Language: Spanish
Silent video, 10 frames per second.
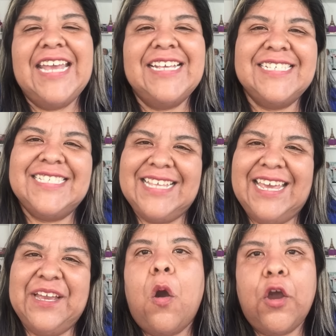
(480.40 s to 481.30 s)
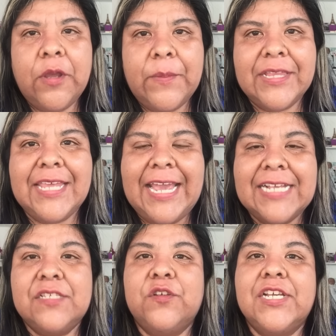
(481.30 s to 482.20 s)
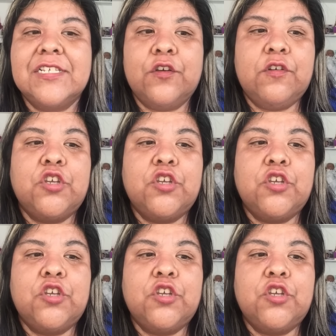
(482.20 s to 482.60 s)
este, obviamente esto es,